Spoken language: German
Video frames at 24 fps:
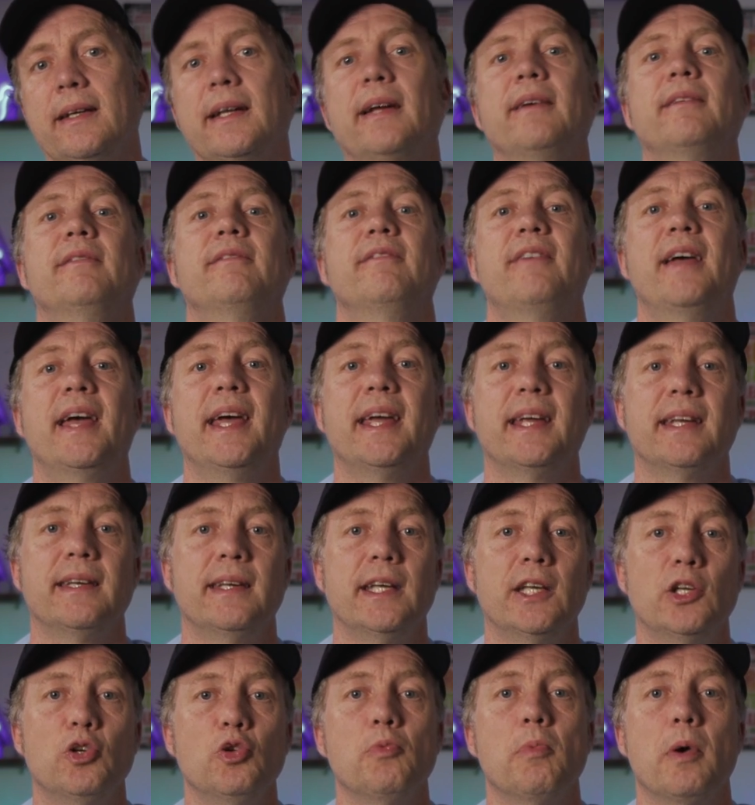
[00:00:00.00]
dann wäre ich
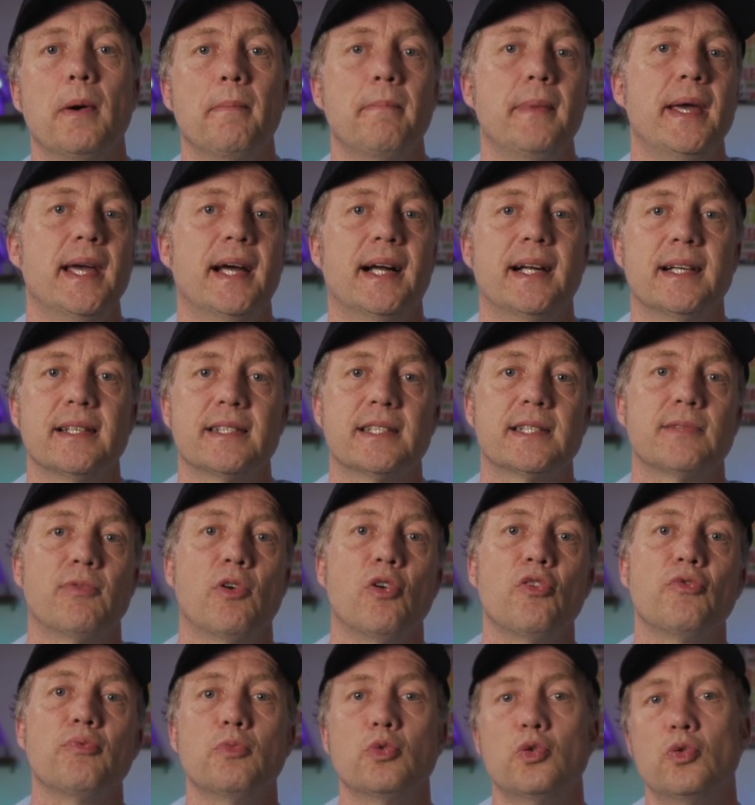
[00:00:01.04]
nicht über mehr als
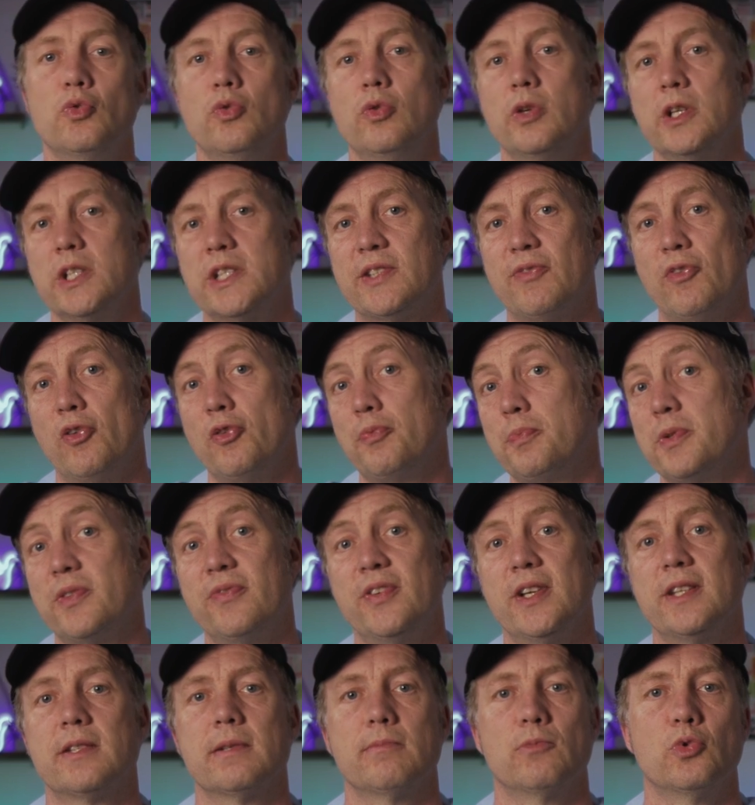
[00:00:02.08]
12 Module, 12 bis
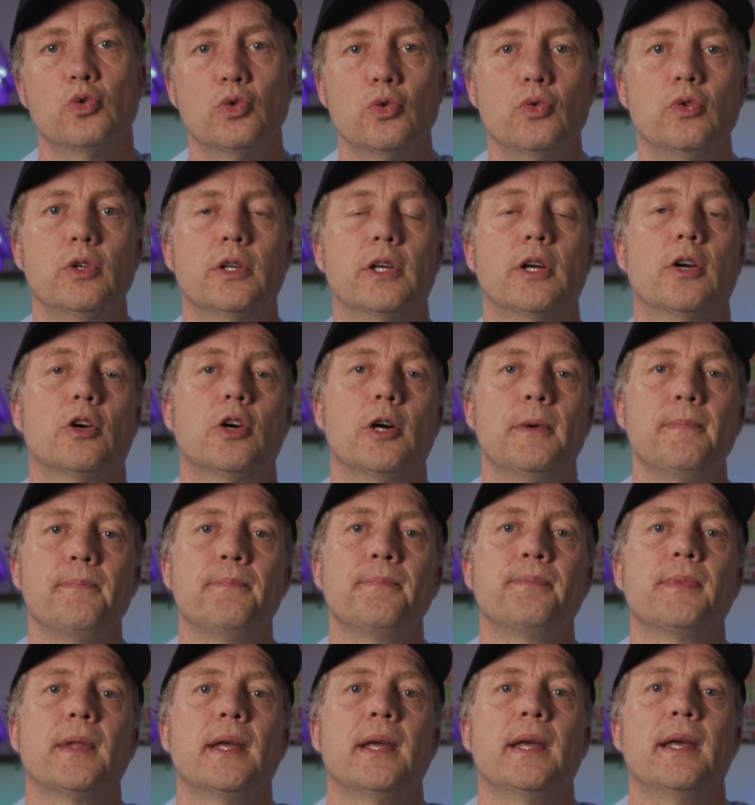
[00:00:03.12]
14 Module gekommen.